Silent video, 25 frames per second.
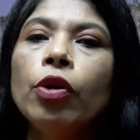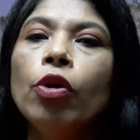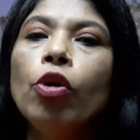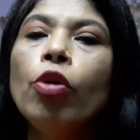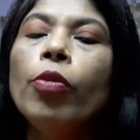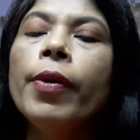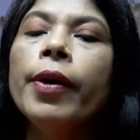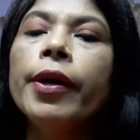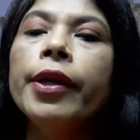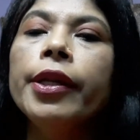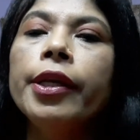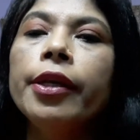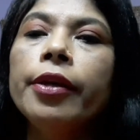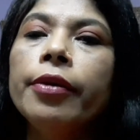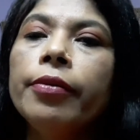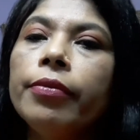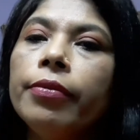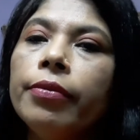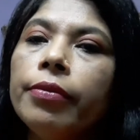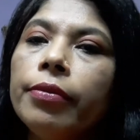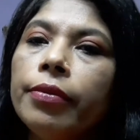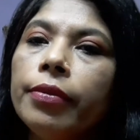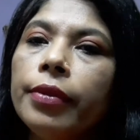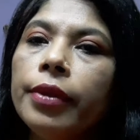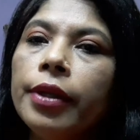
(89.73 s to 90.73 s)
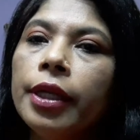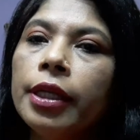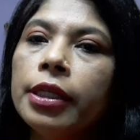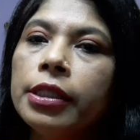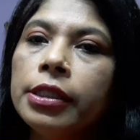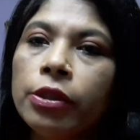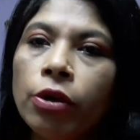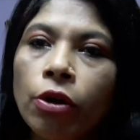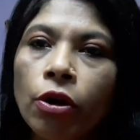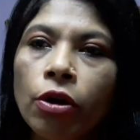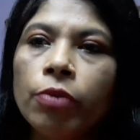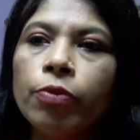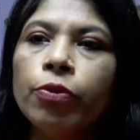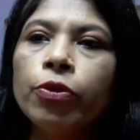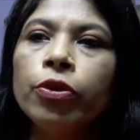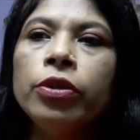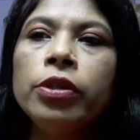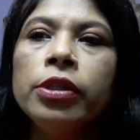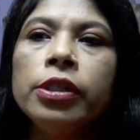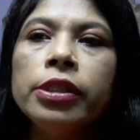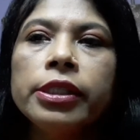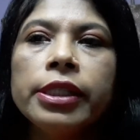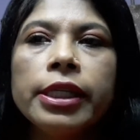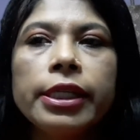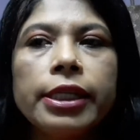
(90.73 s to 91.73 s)
ওভারি যে হরমোন
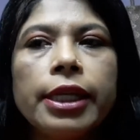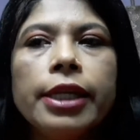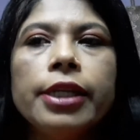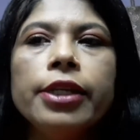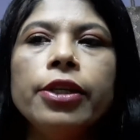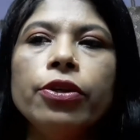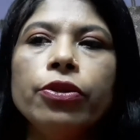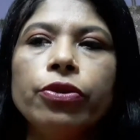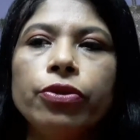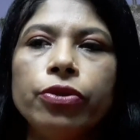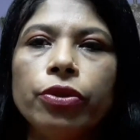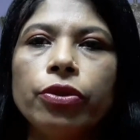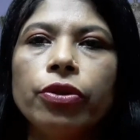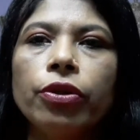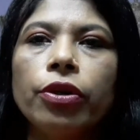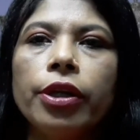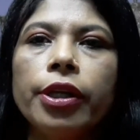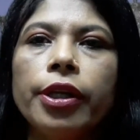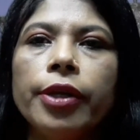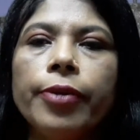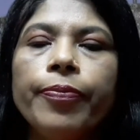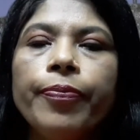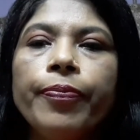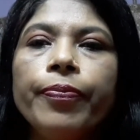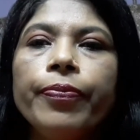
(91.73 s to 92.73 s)
সেটাই নিয়ন্ত্রণ করে